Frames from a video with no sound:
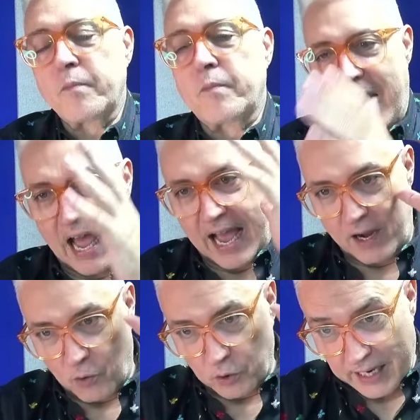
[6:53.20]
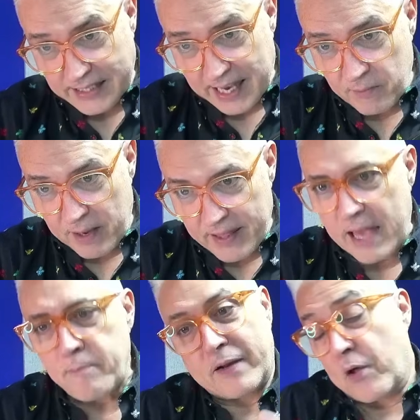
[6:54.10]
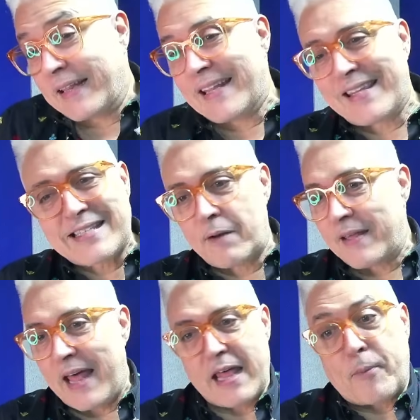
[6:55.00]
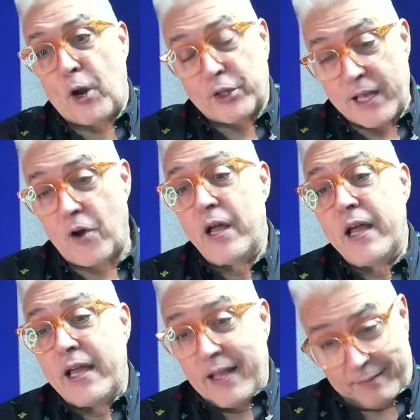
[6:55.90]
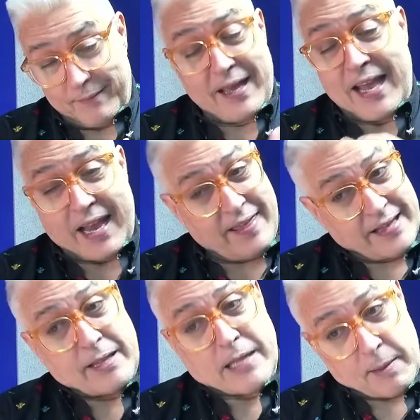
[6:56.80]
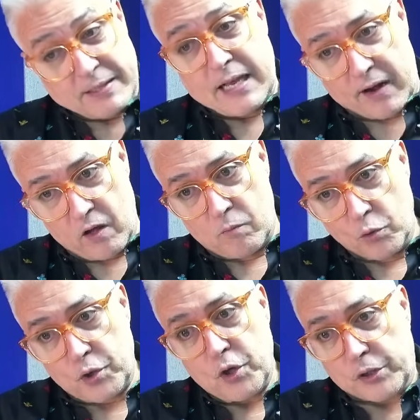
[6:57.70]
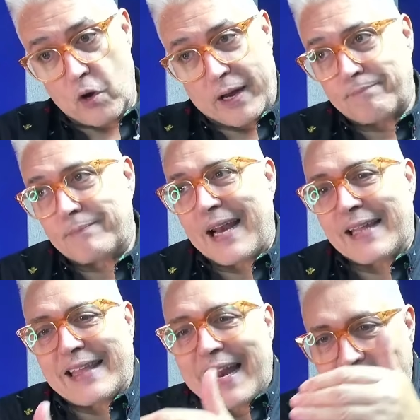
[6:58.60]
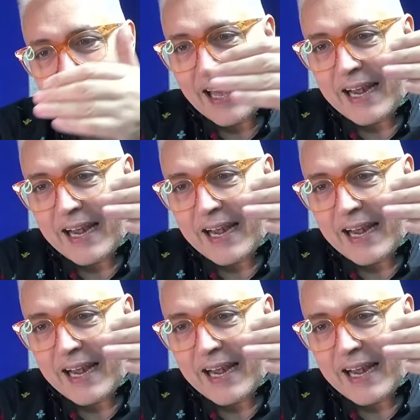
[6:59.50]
Hago otra salvedad y perdonen tantas salvedades, pero yo tengo, es que de este tema se ha hablado mucho y yo tengo que tratar de darles a